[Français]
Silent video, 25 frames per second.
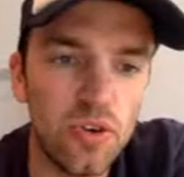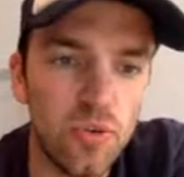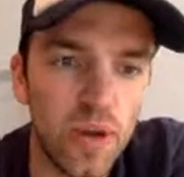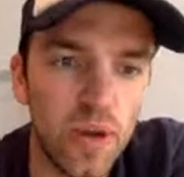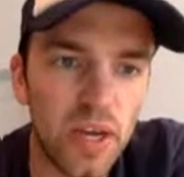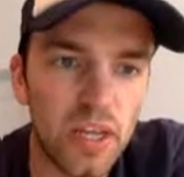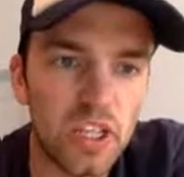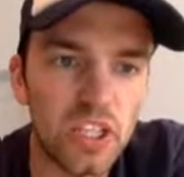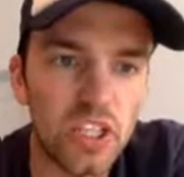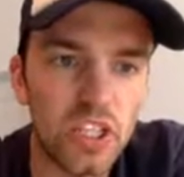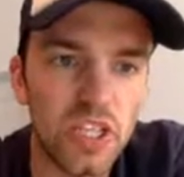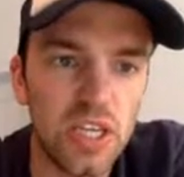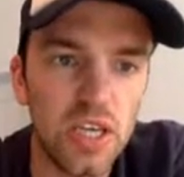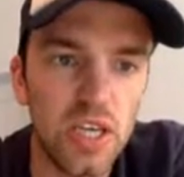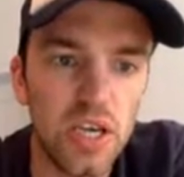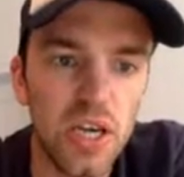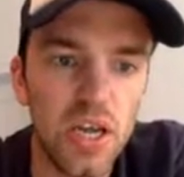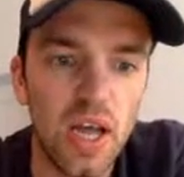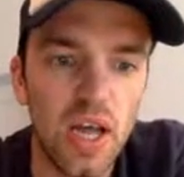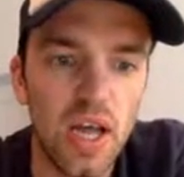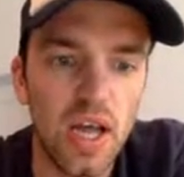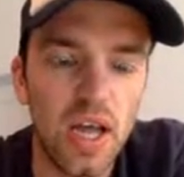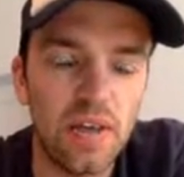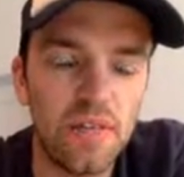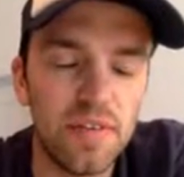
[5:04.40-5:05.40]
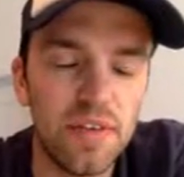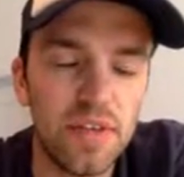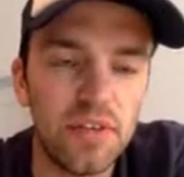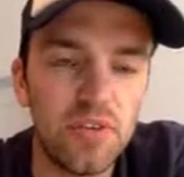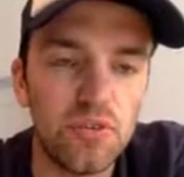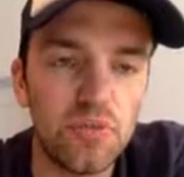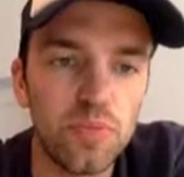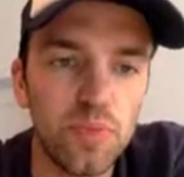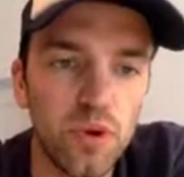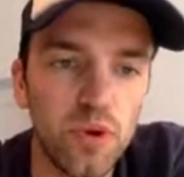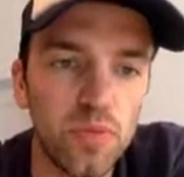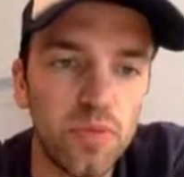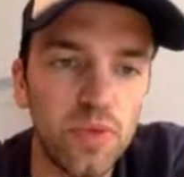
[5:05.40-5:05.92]
marché avec
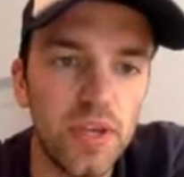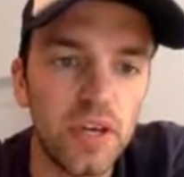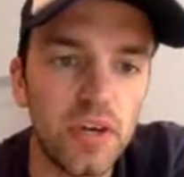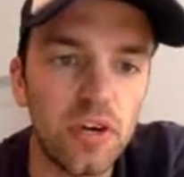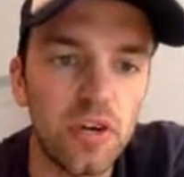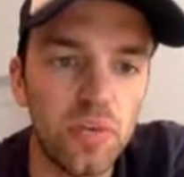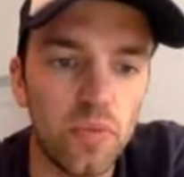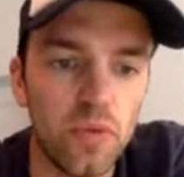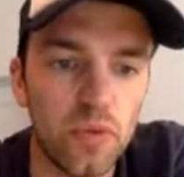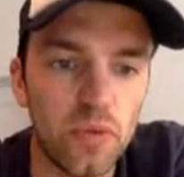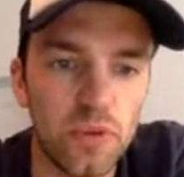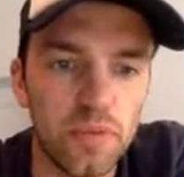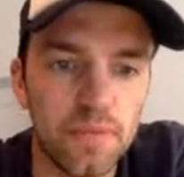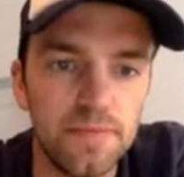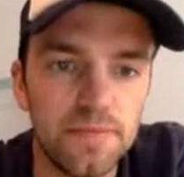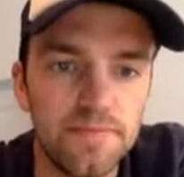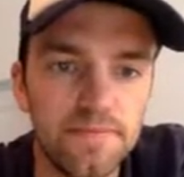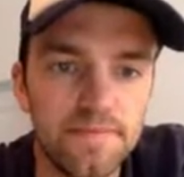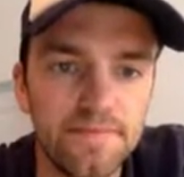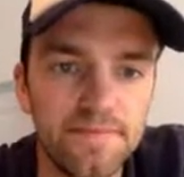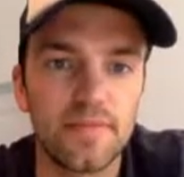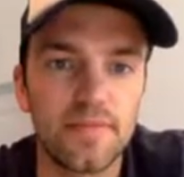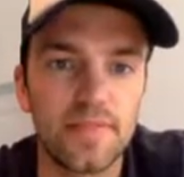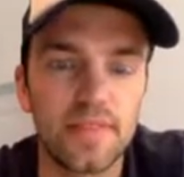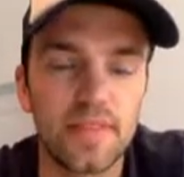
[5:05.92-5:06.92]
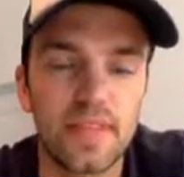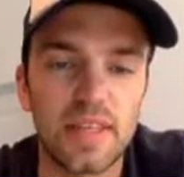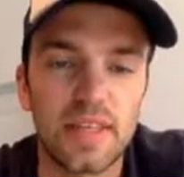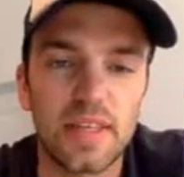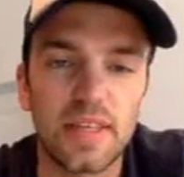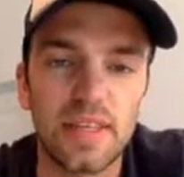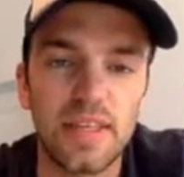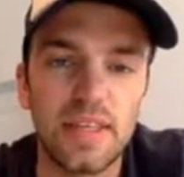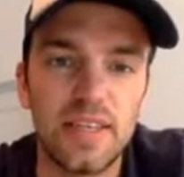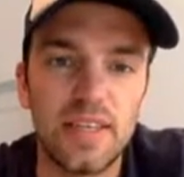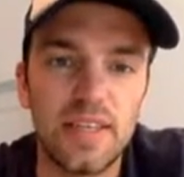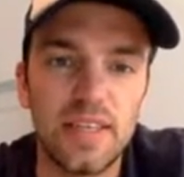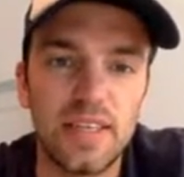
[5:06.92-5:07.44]
une première commande.
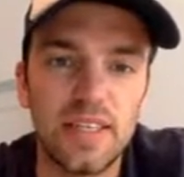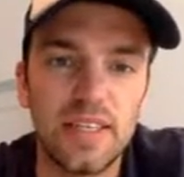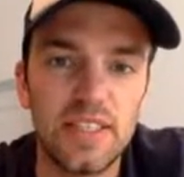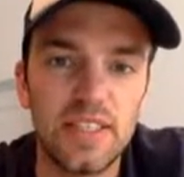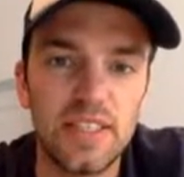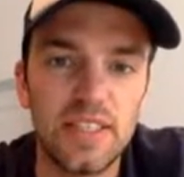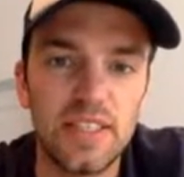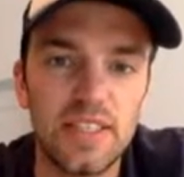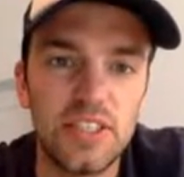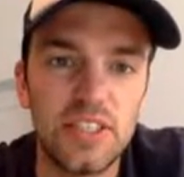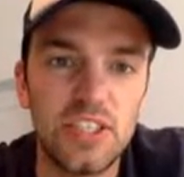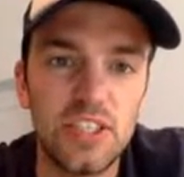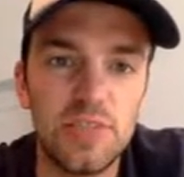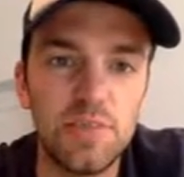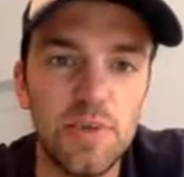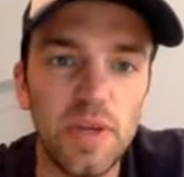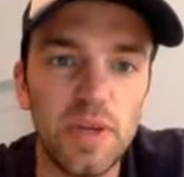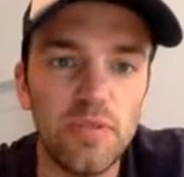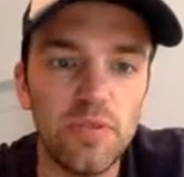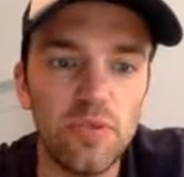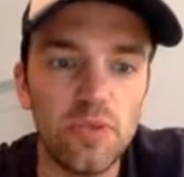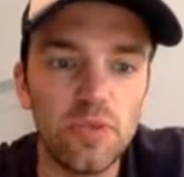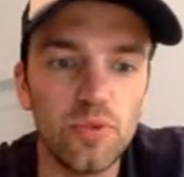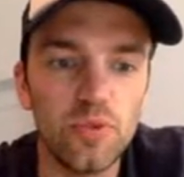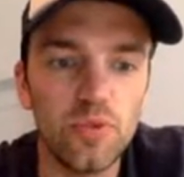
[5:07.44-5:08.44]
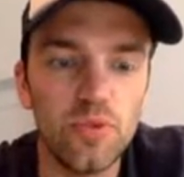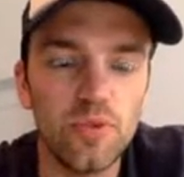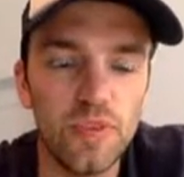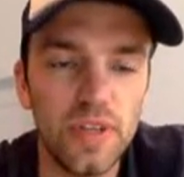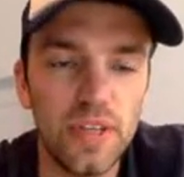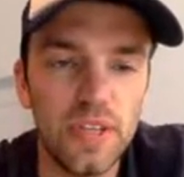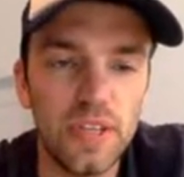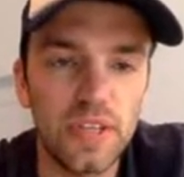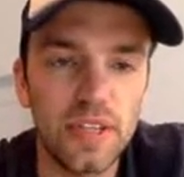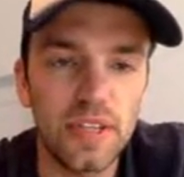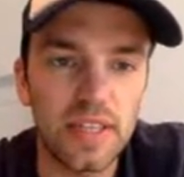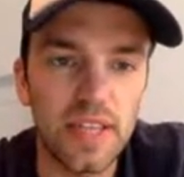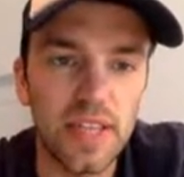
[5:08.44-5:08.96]
J'espère vous
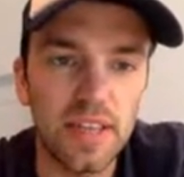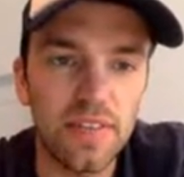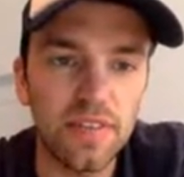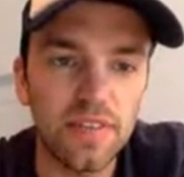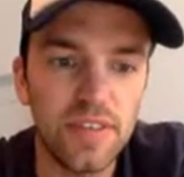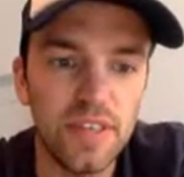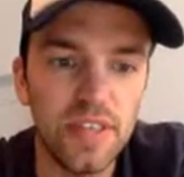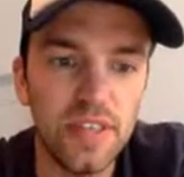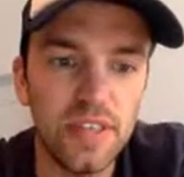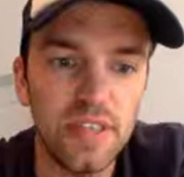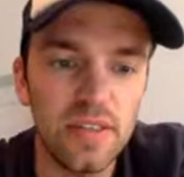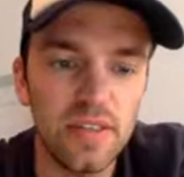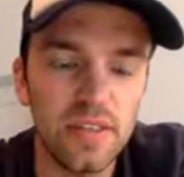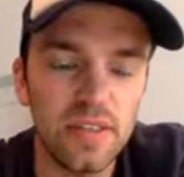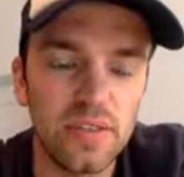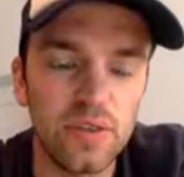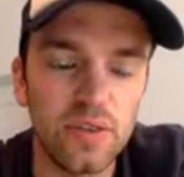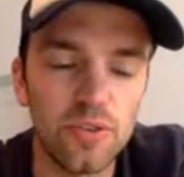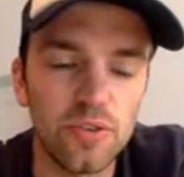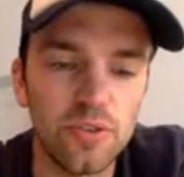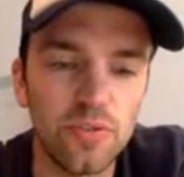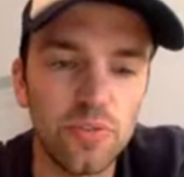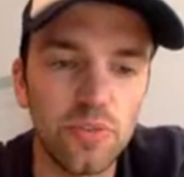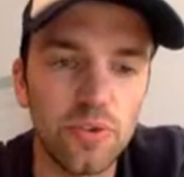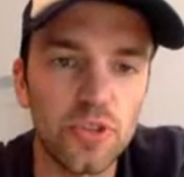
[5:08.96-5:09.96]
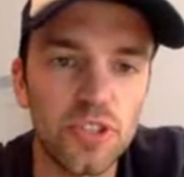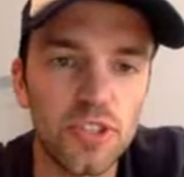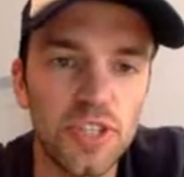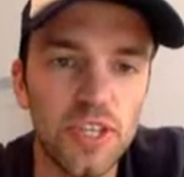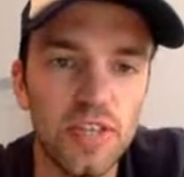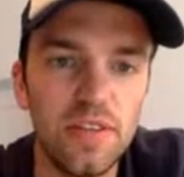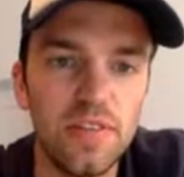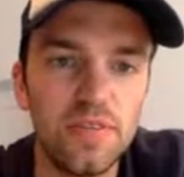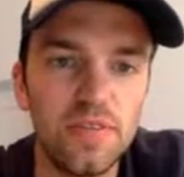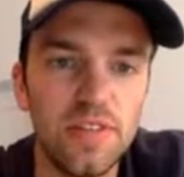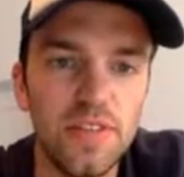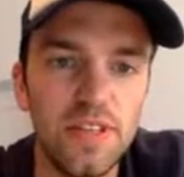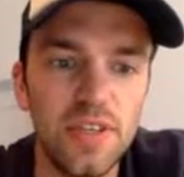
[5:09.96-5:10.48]
retrouver très vite dans une
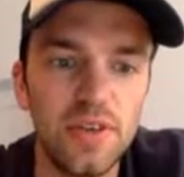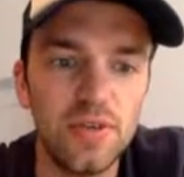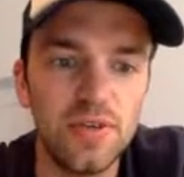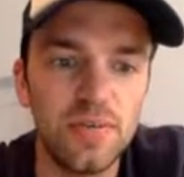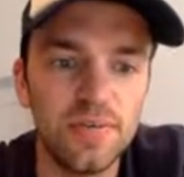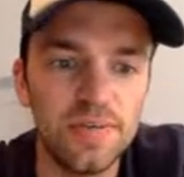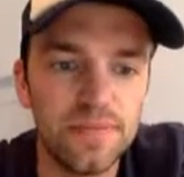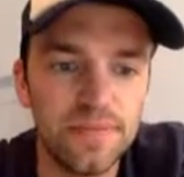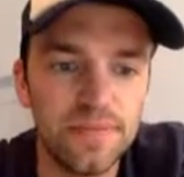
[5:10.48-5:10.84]
prochaine vidéo.